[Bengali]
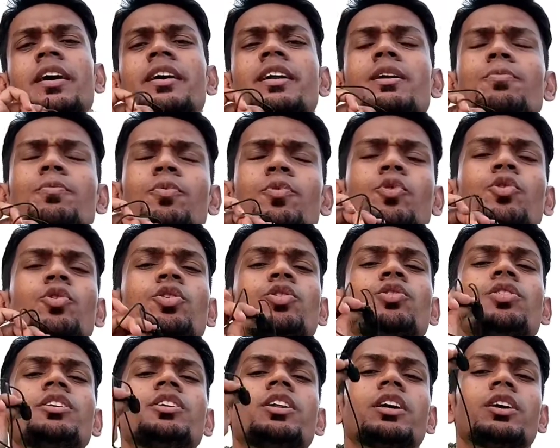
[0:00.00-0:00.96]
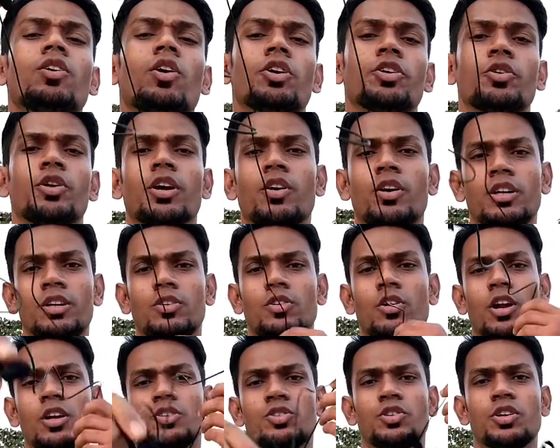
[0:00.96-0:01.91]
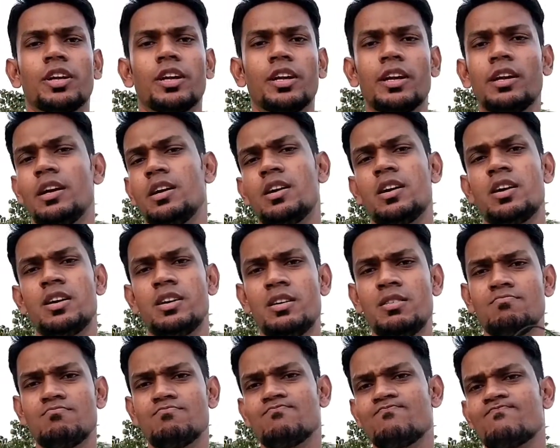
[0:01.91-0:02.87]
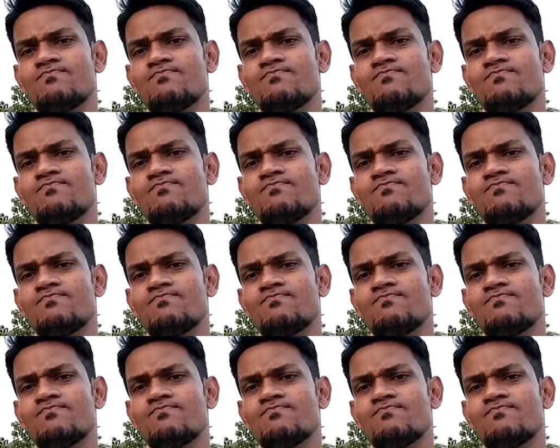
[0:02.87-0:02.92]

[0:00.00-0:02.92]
এটার প্রয়োজনই নেই অডিও রেকর্ডিং করার জন্য এটা